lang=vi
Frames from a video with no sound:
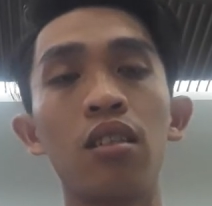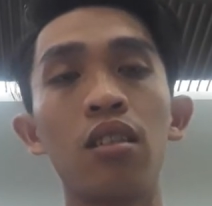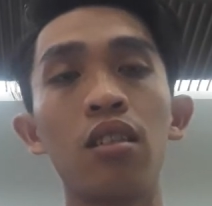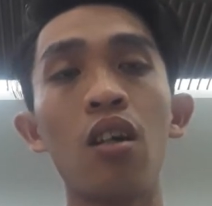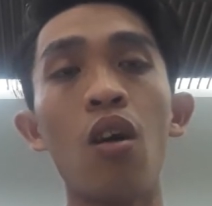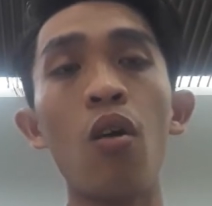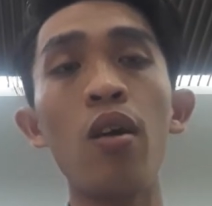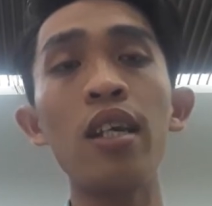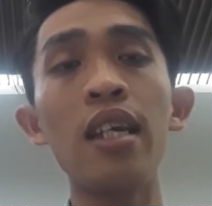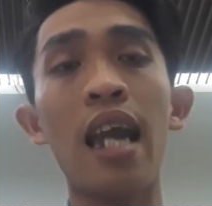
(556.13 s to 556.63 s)

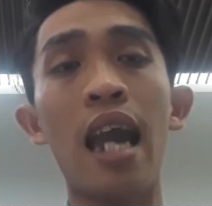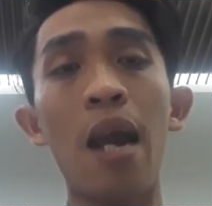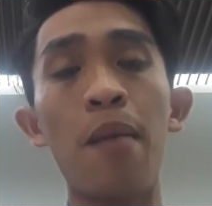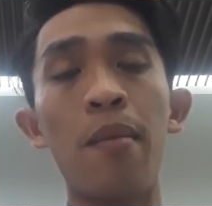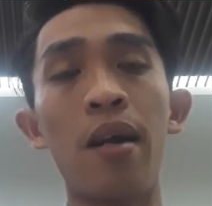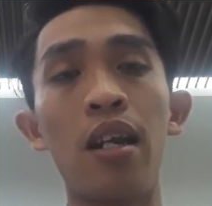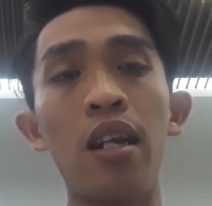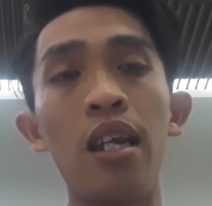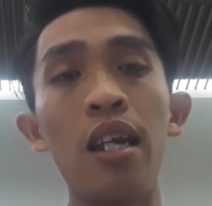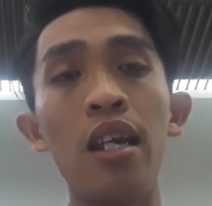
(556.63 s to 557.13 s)
Tối ngày
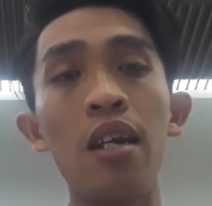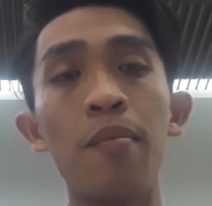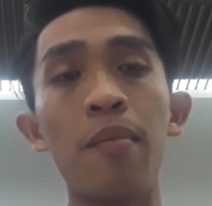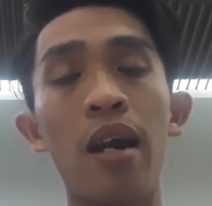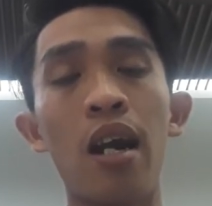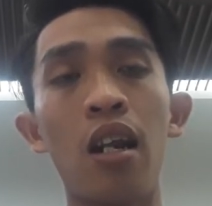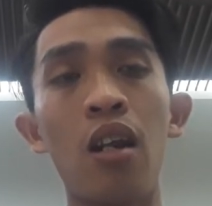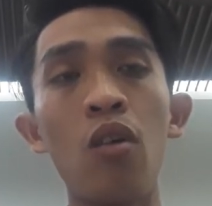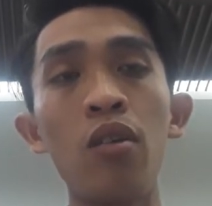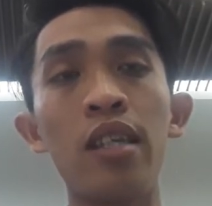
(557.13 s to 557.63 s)
mà đi
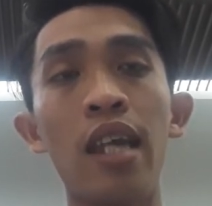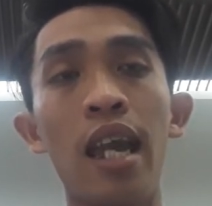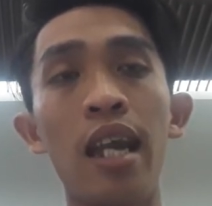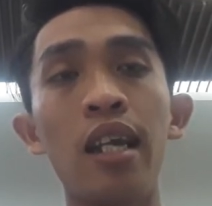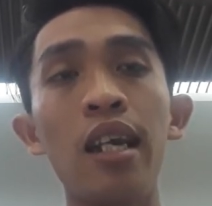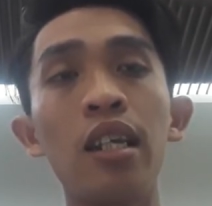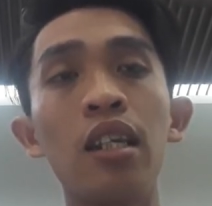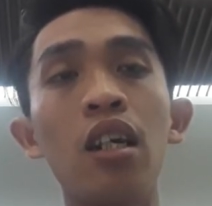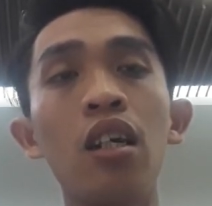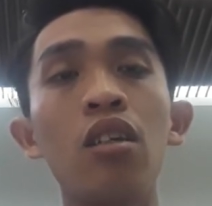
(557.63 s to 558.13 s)
mà nói chuyện
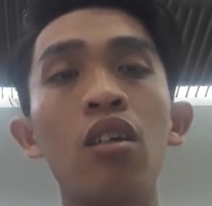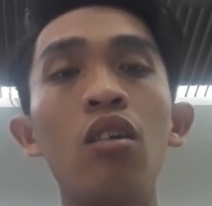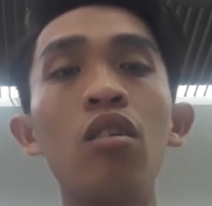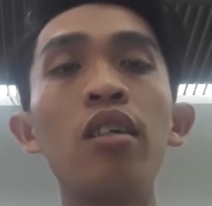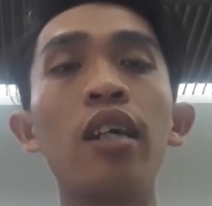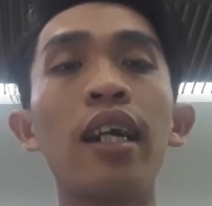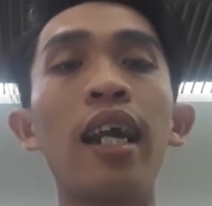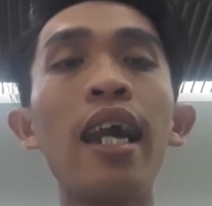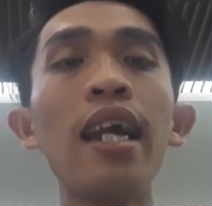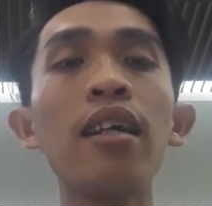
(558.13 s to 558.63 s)
riêng tư của
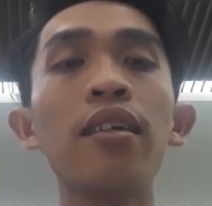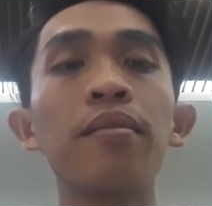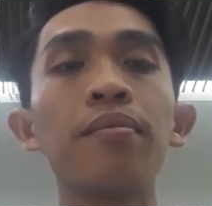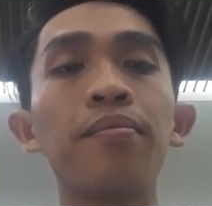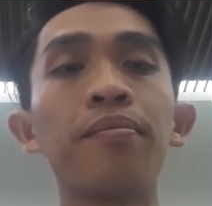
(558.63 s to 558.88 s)
người khác,